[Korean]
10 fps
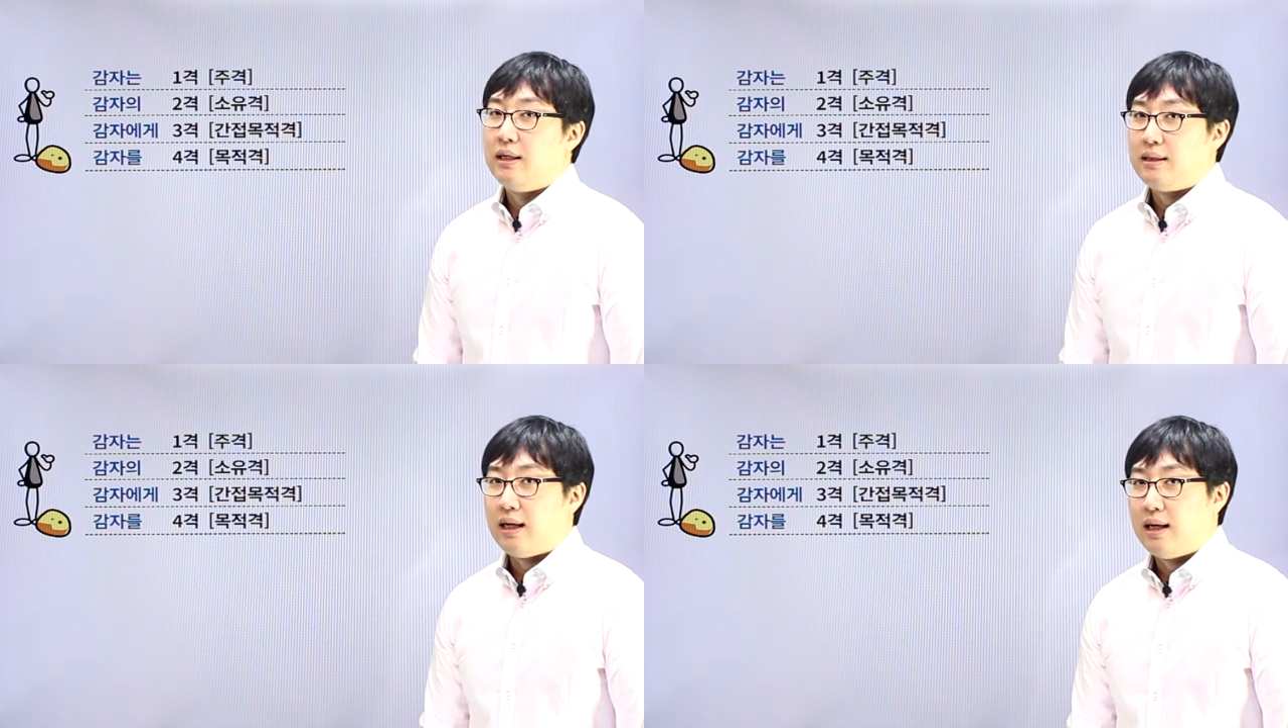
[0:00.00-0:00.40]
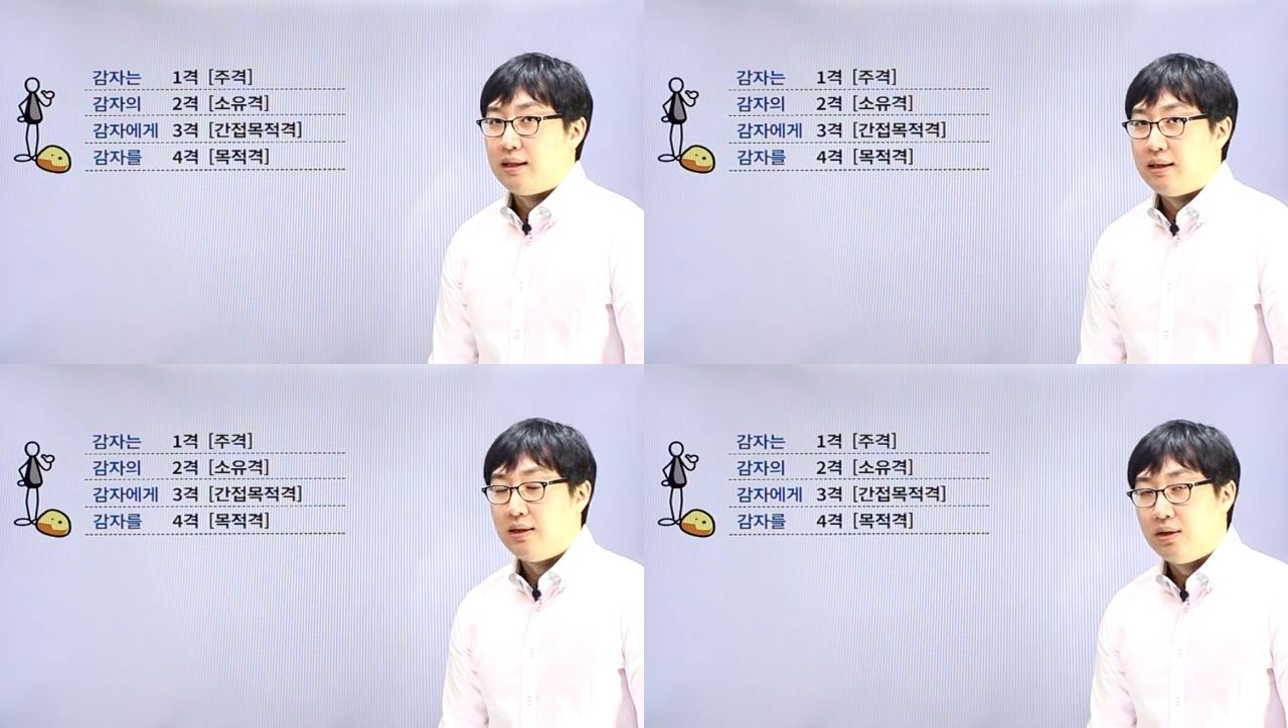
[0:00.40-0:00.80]
자,
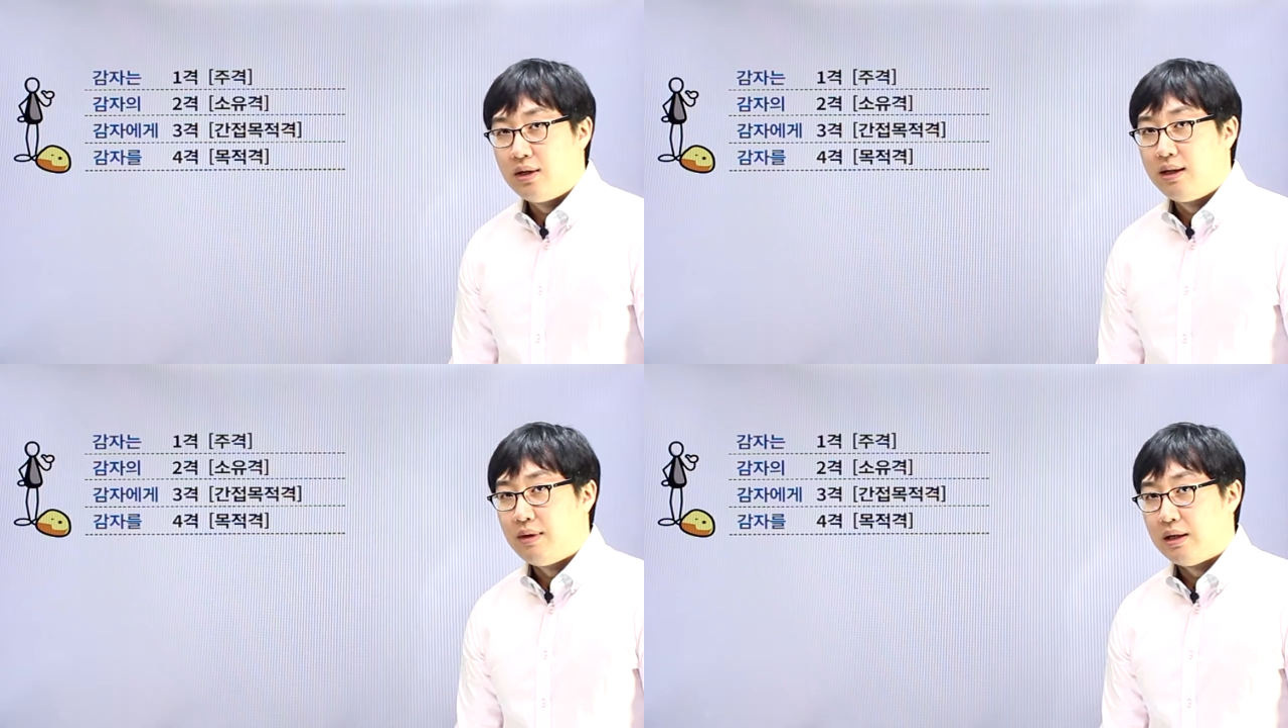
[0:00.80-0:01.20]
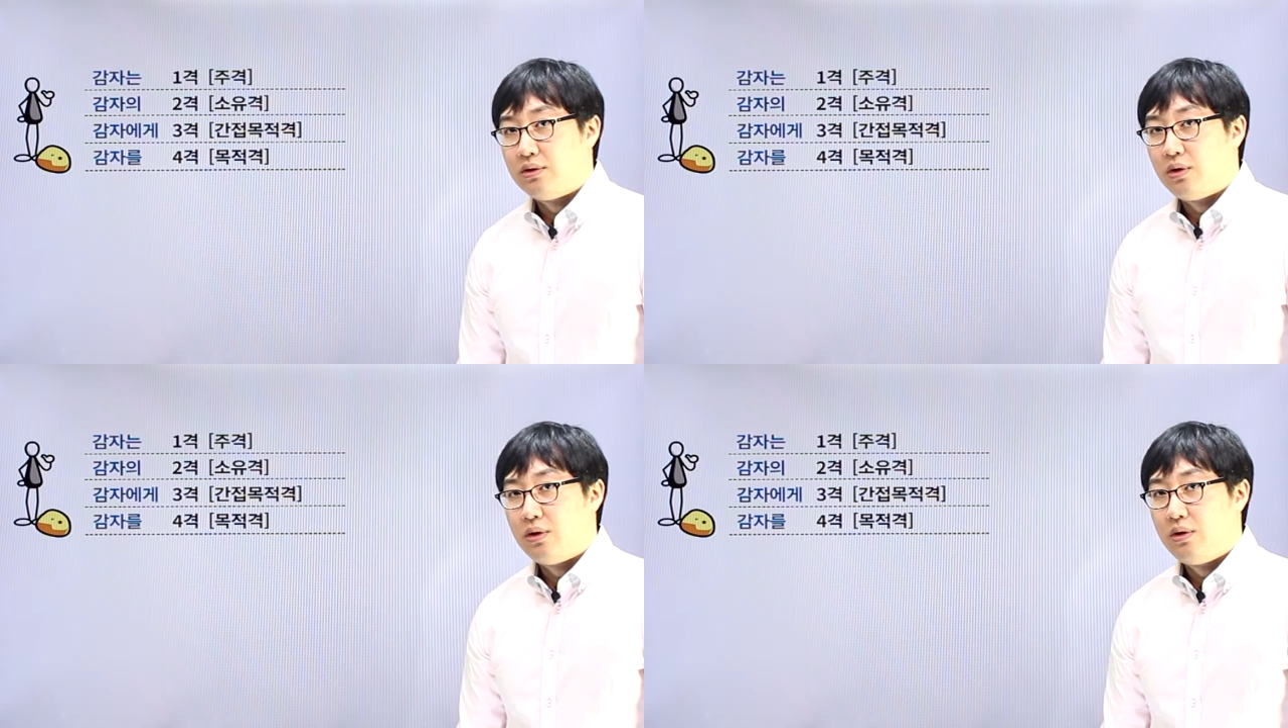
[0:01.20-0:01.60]
그런데
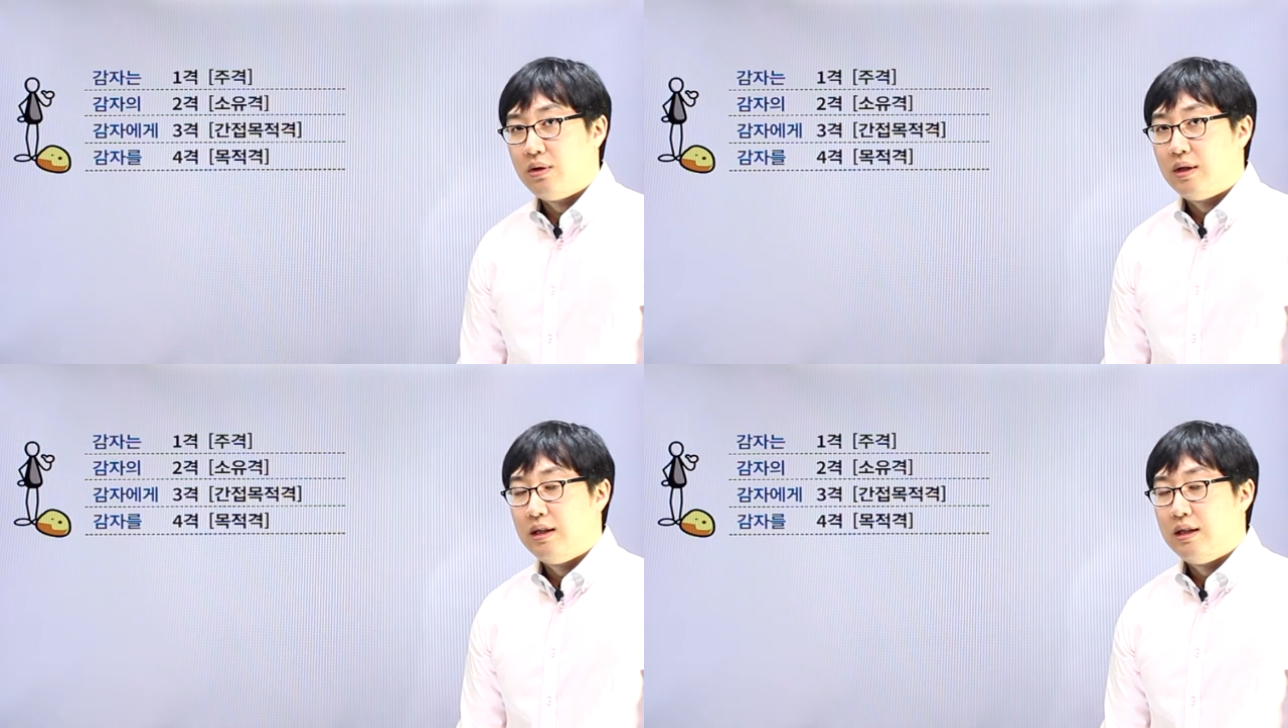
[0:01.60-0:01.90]
말이죠.